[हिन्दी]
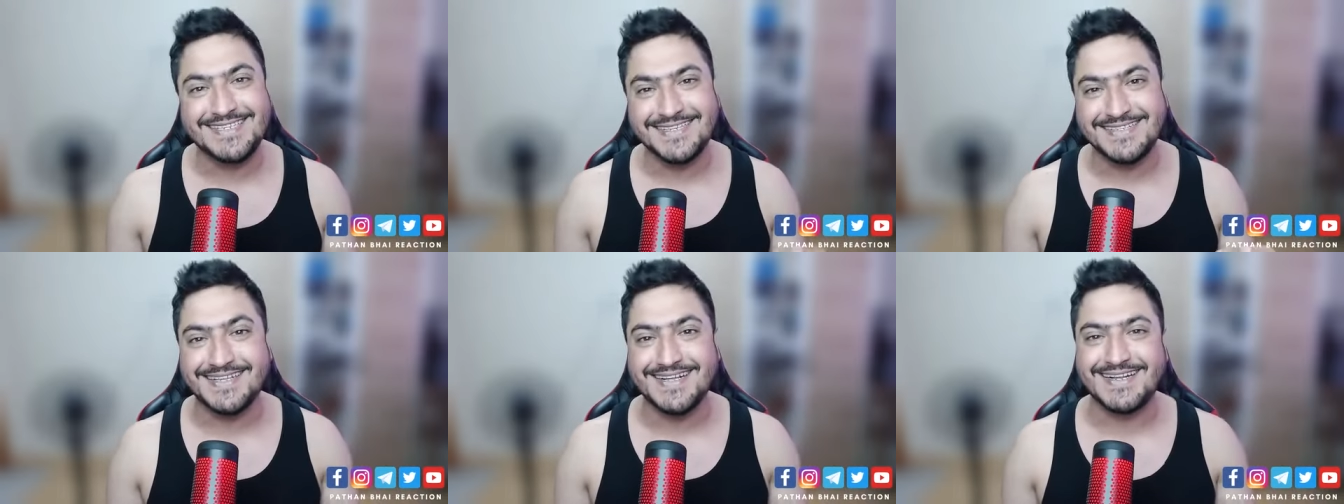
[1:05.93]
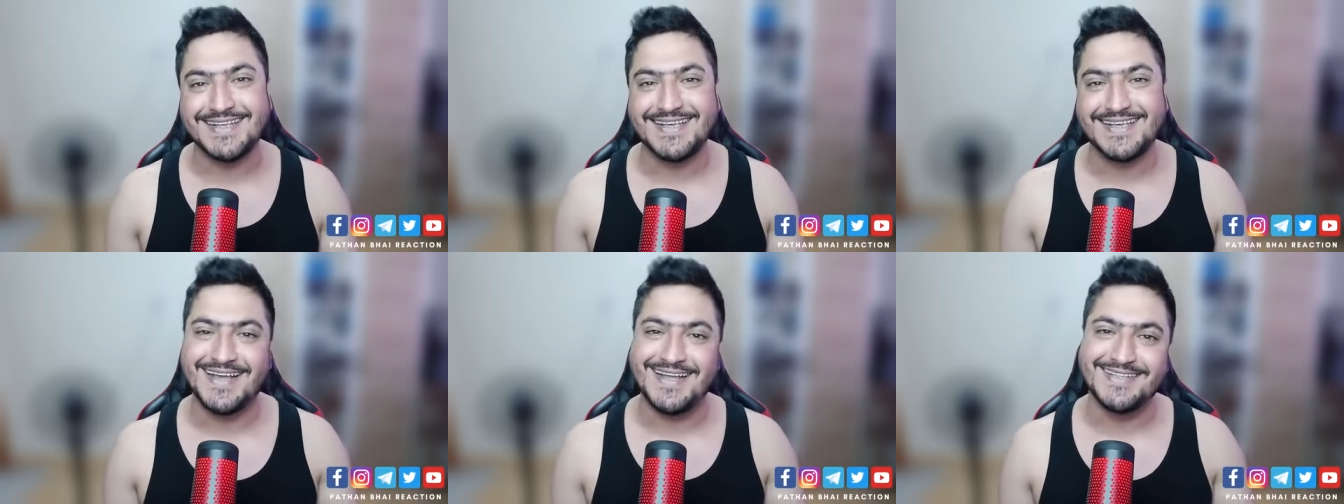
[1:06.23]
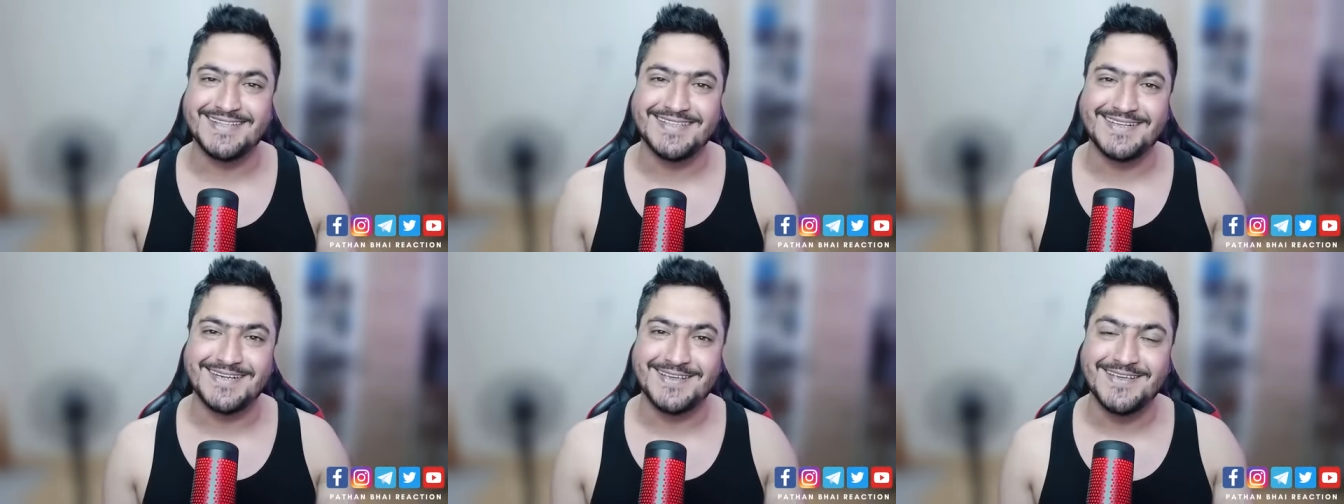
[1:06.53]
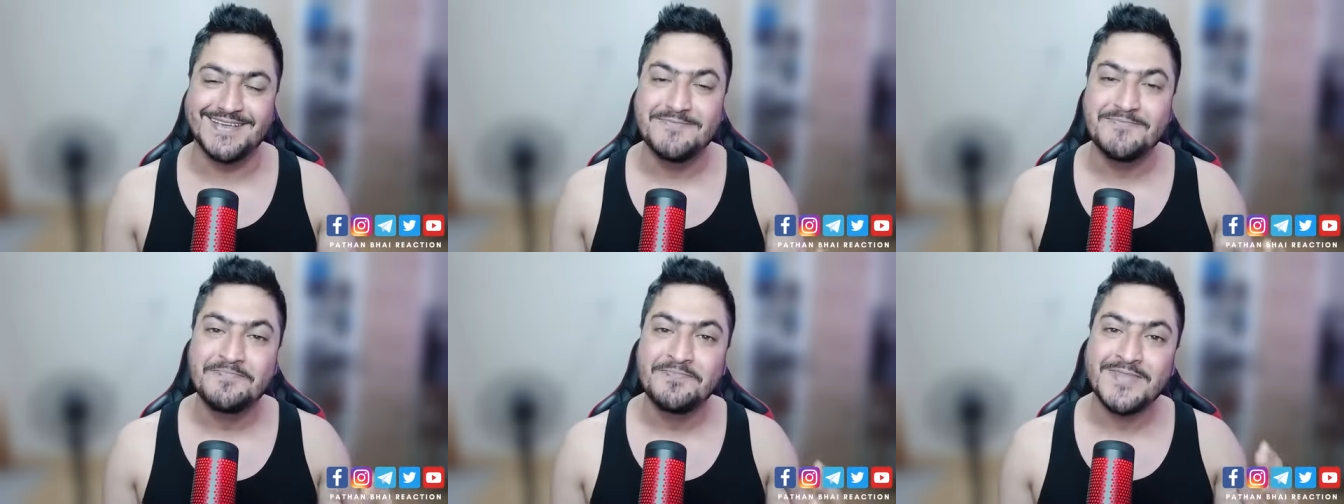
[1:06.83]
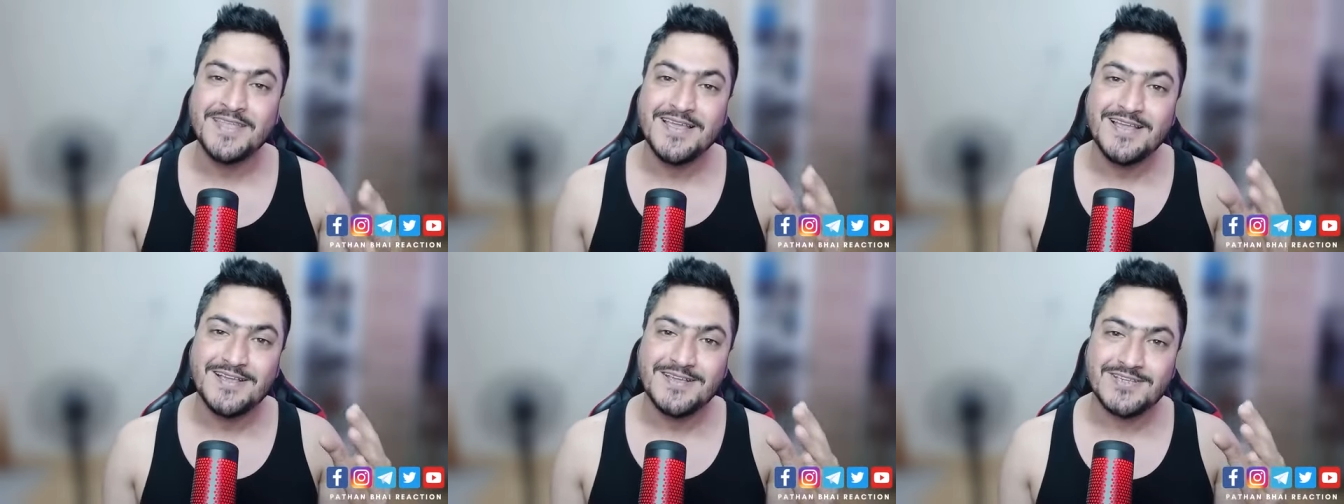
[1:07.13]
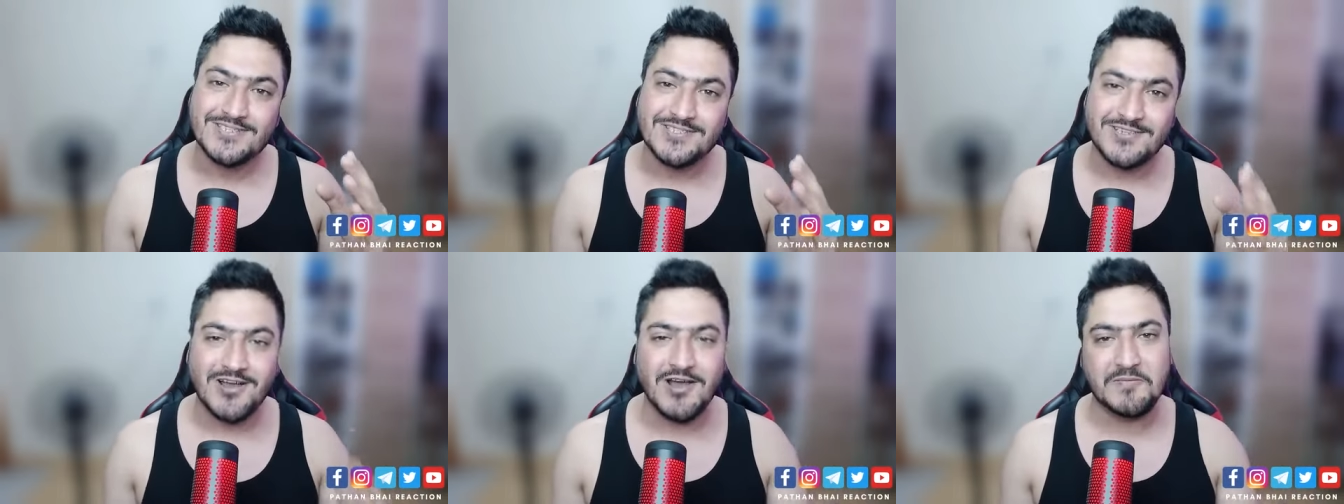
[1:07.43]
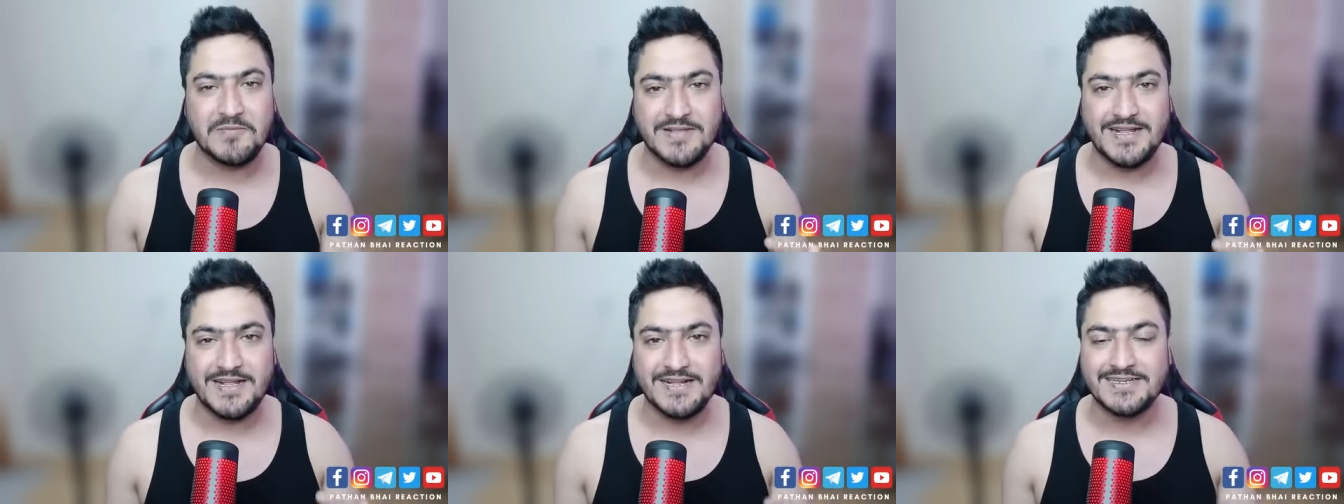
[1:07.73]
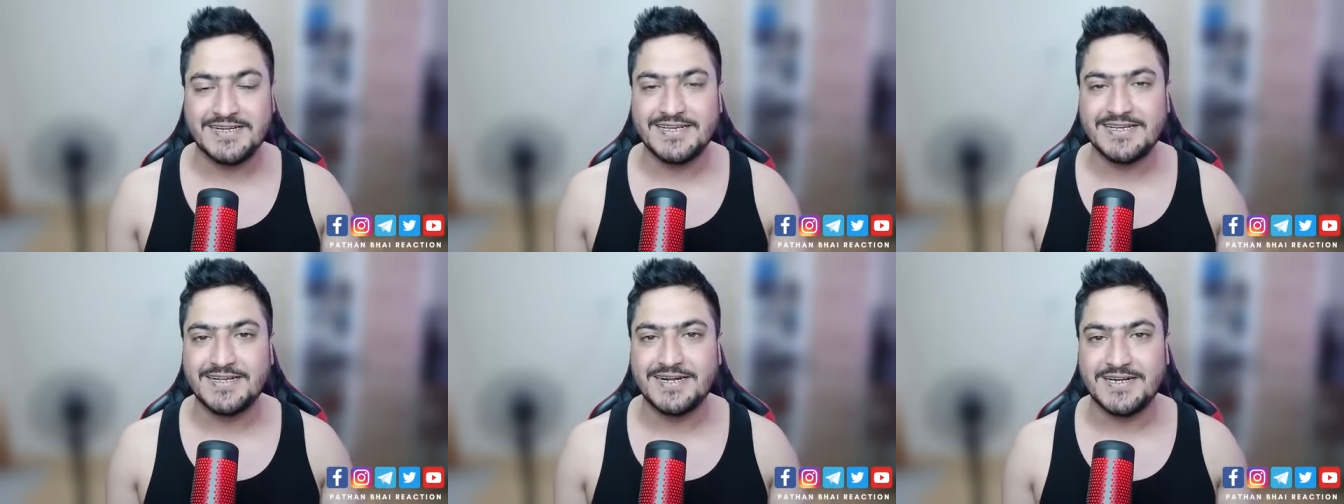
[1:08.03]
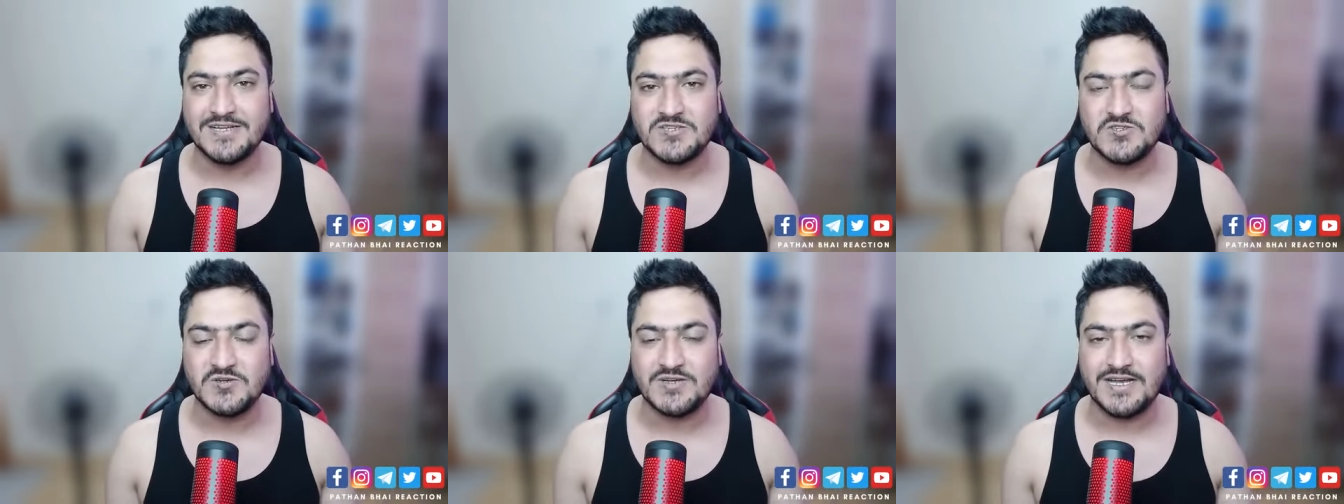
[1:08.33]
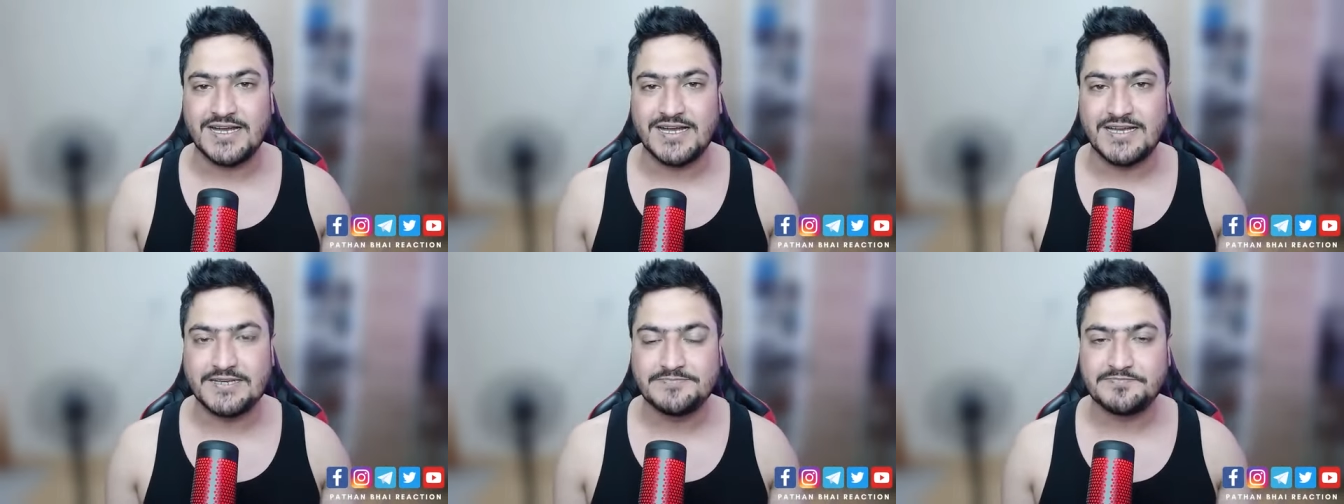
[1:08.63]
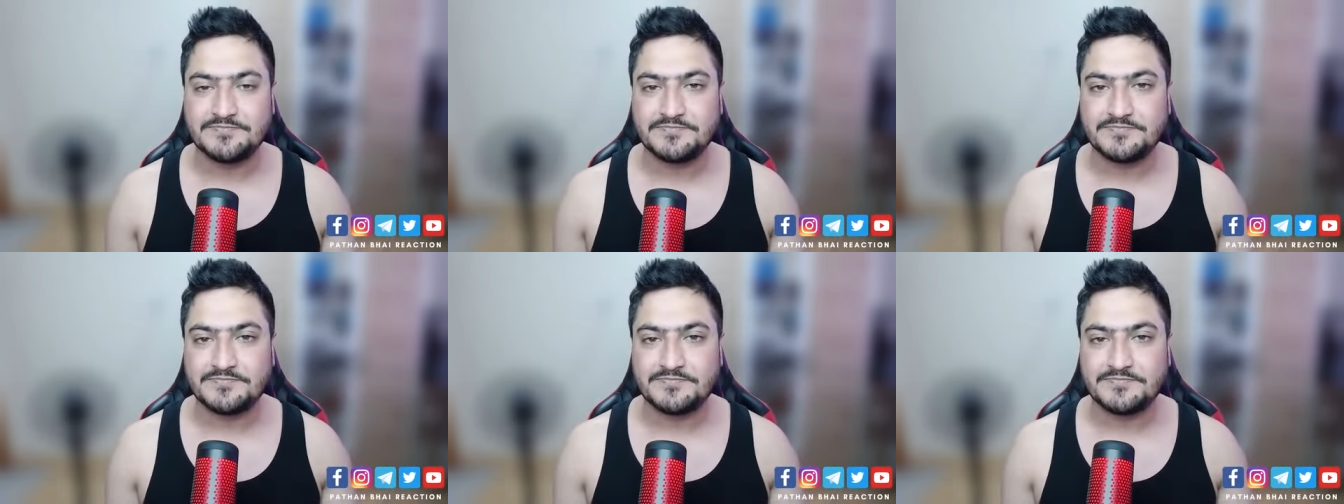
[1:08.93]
चंद्रयान थ्री सॉफ्ट लैंडिंग कर चुका है